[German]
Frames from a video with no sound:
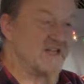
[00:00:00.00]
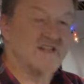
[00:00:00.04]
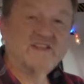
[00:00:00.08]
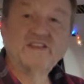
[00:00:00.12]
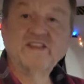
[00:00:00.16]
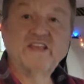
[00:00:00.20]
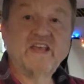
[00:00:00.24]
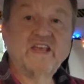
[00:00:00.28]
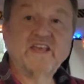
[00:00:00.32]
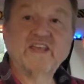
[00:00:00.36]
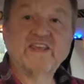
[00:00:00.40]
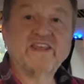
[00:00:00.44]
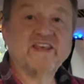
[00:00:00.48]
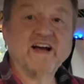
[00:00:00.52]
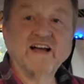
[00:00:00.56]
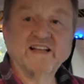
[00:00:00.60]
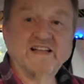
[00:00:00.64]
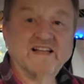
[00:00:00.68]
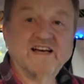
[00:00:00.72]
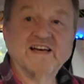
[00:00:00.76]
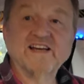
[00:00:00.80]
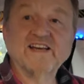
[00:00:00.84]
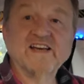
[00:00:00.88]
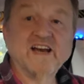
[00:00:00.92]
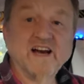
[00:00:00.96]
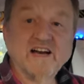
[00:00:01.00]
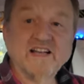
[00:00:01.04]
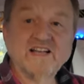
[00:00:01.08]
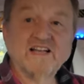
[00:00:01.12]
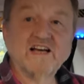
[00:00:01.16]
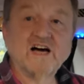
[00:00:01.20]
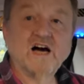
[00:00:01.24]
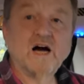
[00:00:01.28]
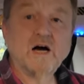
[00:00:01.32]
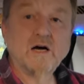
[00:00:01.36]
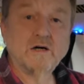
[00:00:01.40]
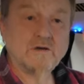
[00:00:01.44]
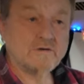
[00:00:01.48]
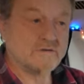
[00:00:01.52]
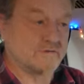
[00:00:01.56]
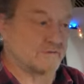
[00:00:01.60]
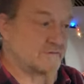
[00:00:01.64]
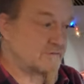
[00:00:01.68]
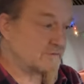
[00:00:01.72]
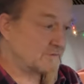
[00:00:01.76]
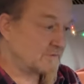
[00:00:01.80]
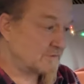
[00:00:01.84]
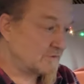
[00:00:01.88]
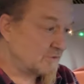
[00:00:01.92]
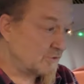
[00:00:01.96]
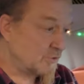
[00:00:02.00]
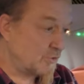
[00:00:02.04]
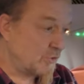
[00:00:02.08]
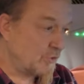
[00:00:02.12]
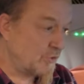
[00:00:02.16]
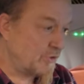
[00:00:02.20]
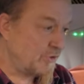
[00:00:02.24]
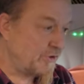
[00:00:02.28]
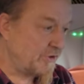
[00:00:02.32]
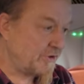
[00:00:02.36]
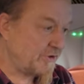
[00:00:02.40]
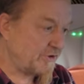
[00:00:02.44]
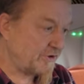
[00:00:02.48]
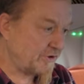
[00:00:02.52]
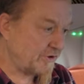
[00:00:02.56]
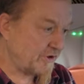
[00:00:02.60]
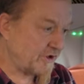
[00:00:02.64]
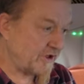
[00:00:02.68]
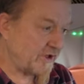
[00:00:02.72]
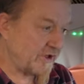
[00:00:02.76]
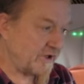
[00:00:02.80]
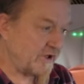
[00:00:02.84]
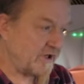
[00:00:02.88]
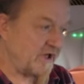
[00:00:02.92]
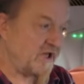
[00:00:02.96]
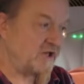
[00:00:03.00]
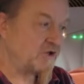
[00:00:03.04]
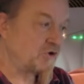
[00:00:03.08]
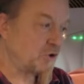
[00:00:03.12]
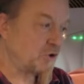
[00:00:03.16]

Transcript: Nix jalla jalla und in